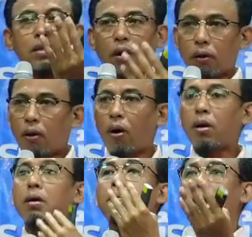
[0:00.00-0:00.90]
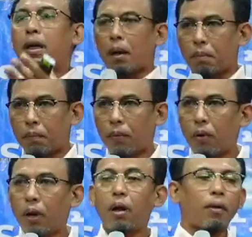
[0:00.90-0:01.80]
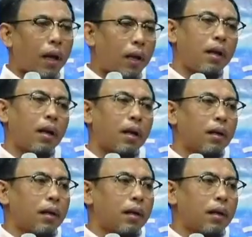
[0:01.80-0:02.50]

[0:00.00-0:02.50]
สอดคล้องหรือเหมือนกับคนเหล่านั้นเนี่ย